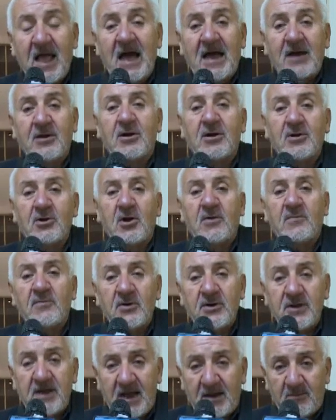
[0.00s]
Allora, noi
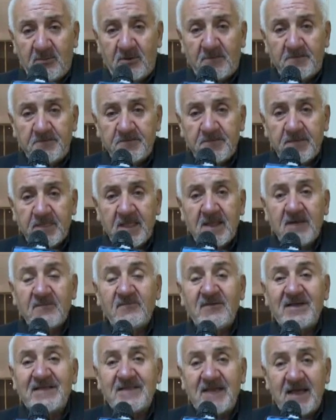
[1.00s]
vogliamo
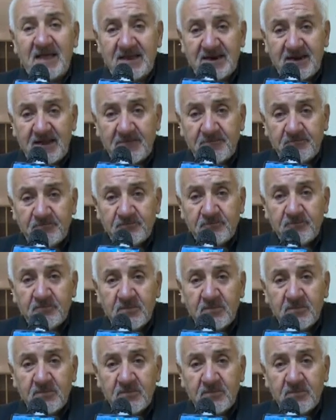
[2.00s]
vedere